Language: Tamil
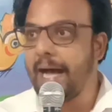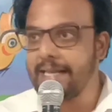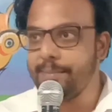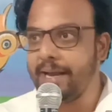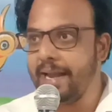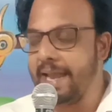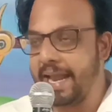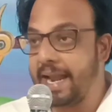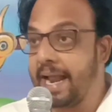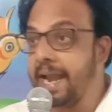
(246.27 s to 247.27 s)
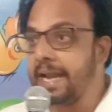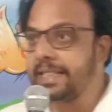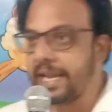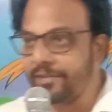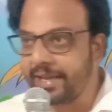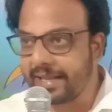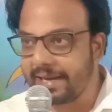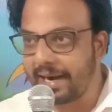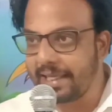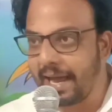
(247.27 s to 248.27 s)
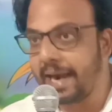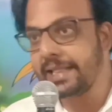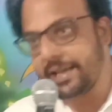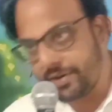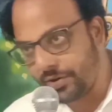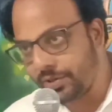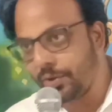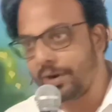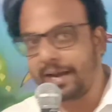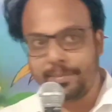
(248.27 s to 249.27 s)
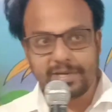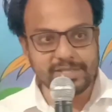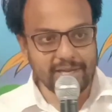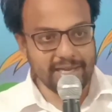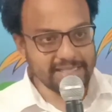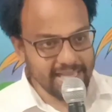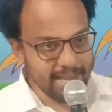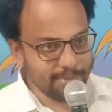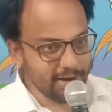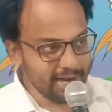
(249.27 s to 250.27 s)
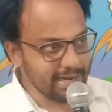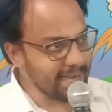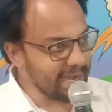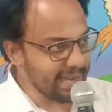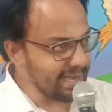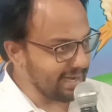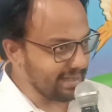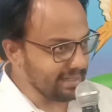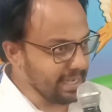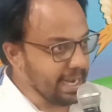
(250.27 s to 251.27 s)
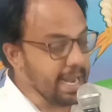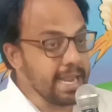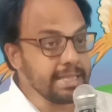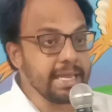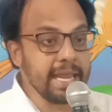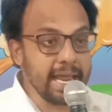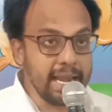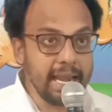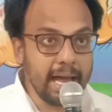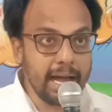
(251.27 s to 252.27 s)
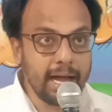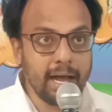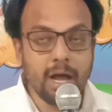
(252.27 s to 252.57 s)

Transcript: அதே மாதிரி நீங்கள் நன்றி தெரிவிக்கிறதுனால தான் அடுத்தவர் வந்து உங்களுக்கு நன்மை செய்ய போகிறாரான்னு கேட்டால் இல்லை இது எல்லாம்